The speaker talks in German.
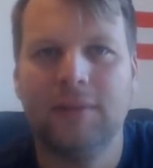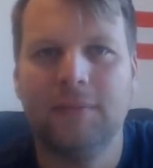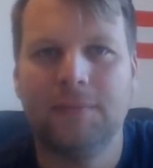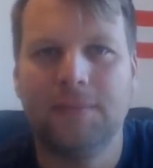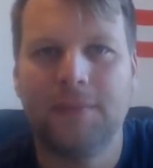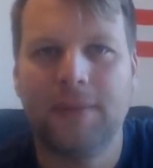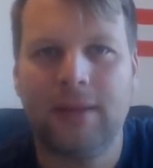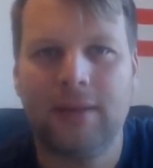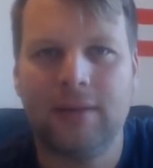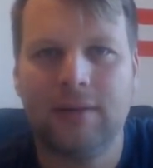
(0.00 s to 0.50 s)

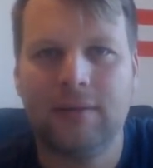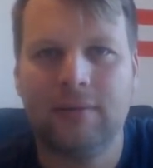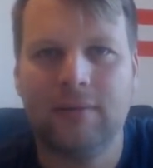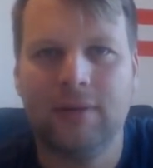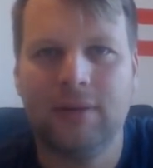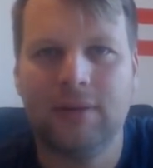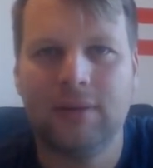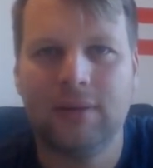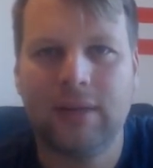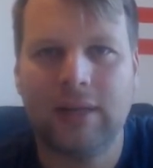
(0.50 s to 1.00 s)
äh,
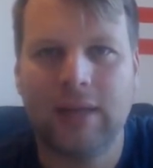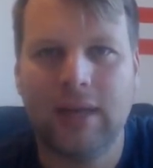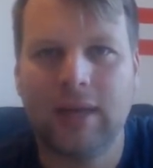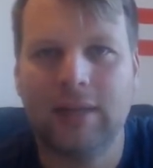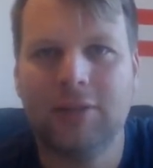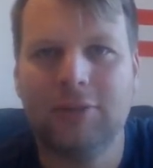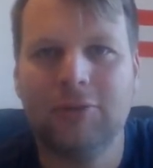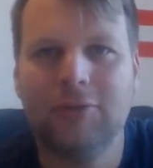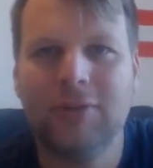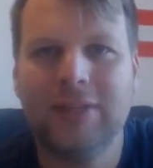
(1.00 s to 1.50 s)
weil gerade
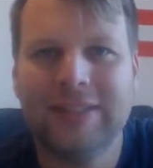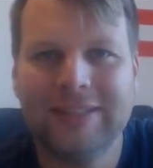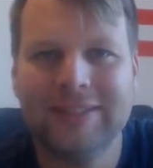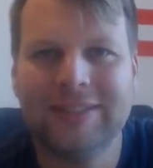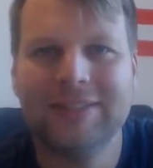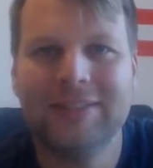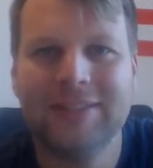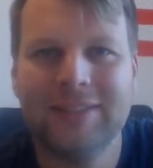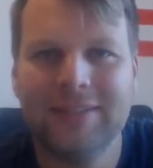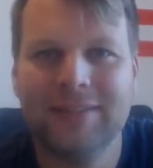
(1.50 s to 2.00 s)
dort ist
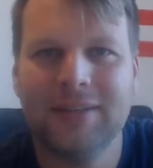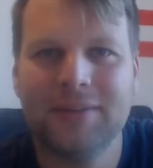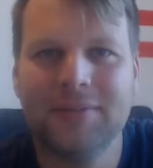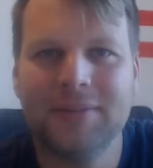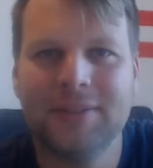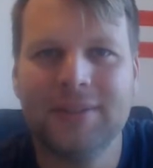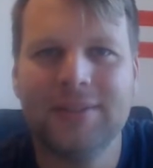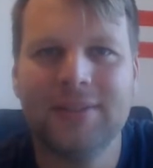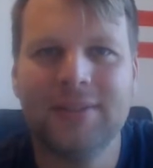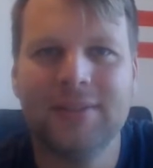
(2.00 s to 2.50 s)
es ja sehr
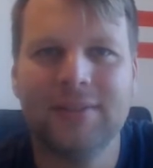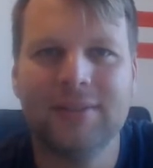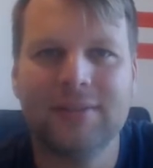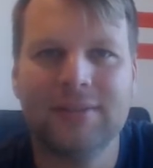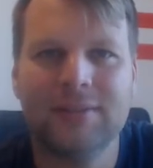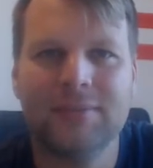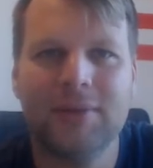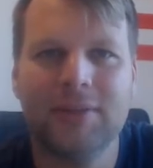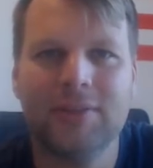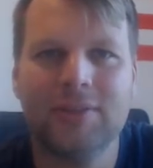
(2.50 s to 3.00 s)
wichtig, dass
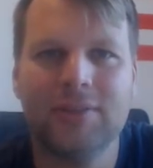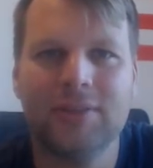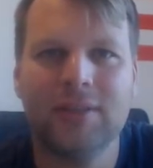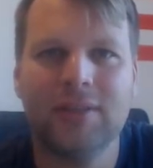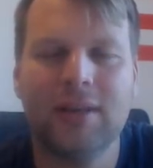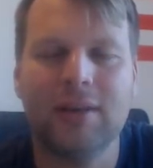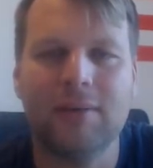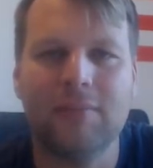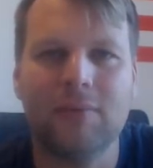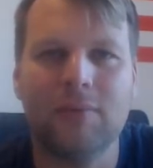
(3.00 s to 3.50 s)
die Menschen in
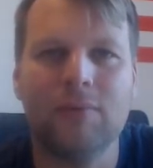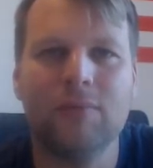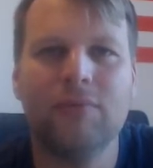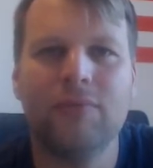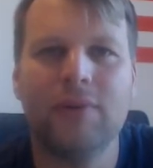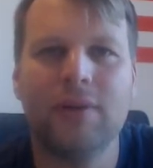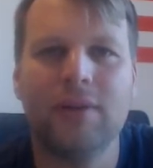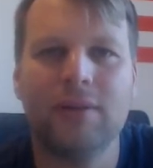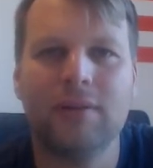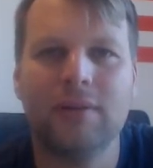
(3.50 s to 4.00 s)
ein
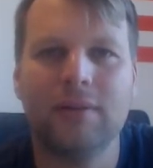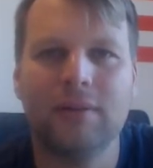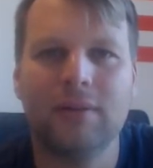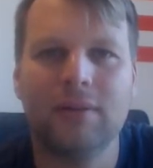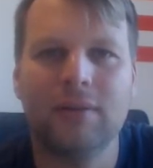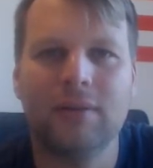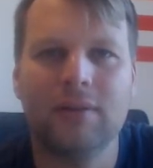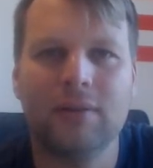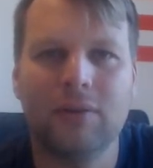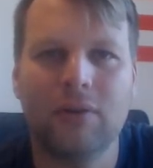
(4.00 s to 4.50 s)
Umfeld
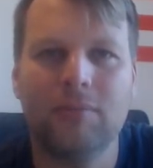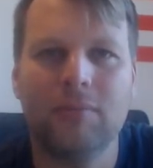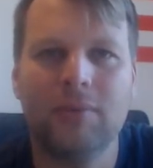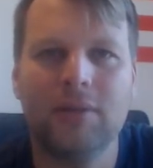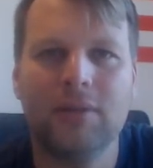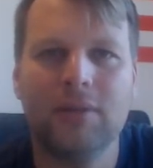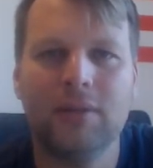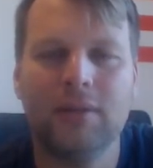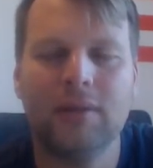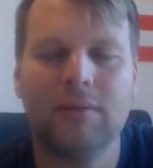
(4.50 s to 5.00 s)

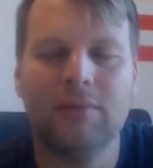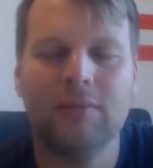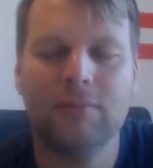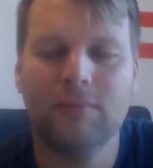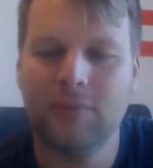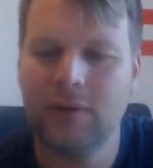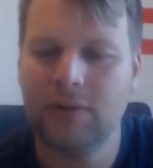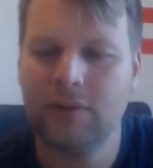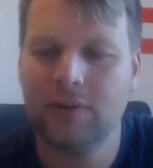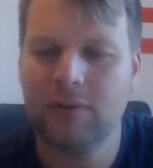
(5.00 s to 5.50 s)
kommen, in ein
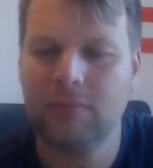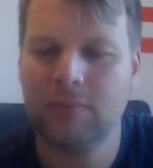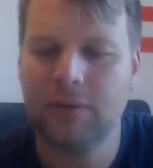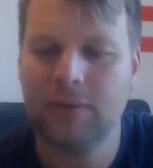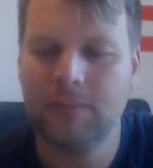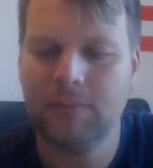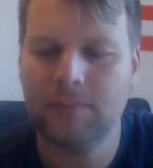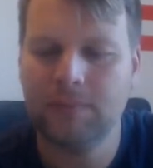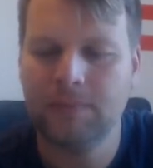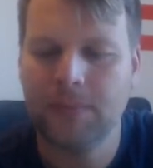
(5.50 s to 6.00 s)
Umfeld
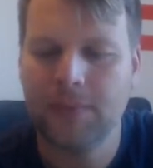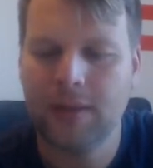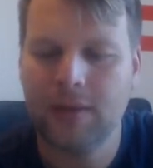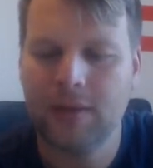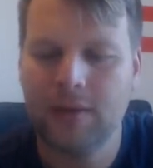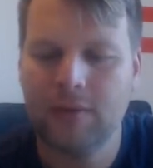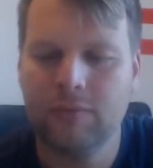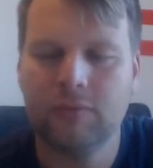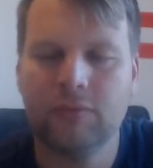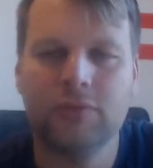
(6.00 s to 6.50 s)
kommen,
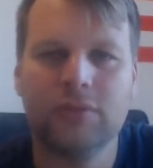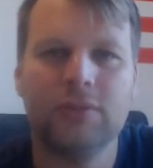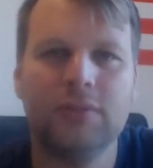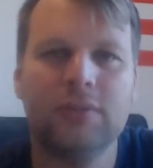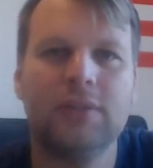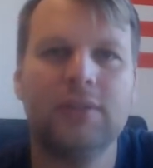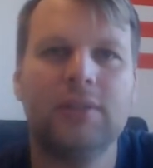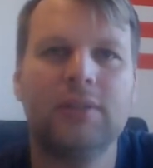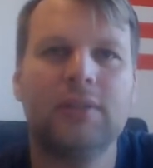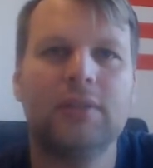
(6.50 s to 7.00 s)
wo sie
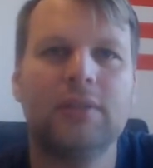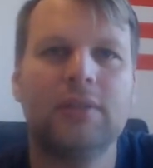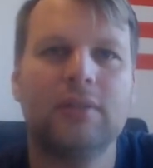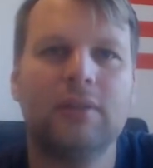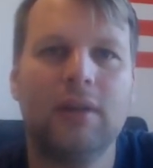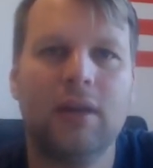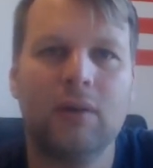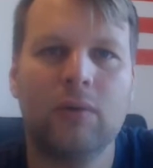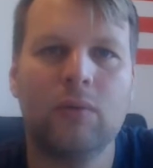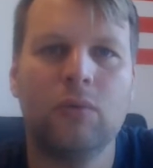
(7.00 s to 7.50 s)
sich
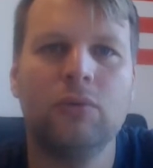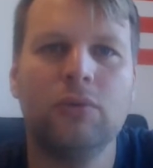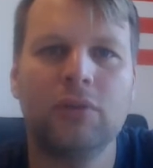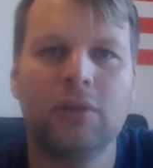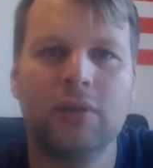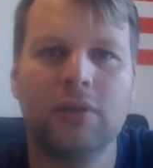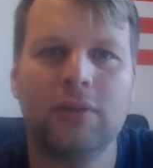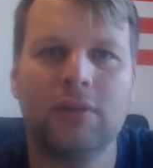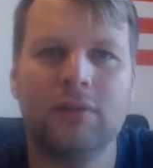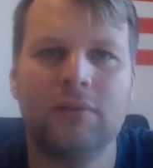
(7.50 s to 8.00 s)
erholen
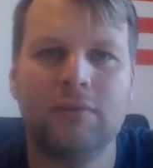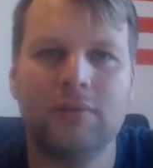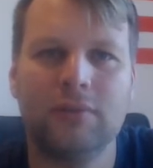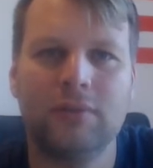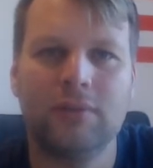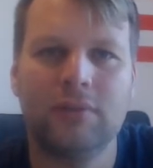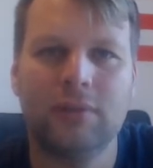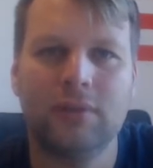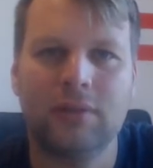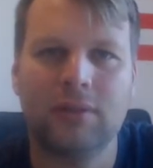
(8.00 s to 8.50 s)
können, wo sie
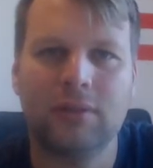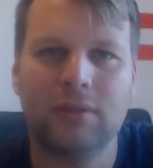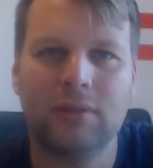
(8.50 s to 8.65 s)
sich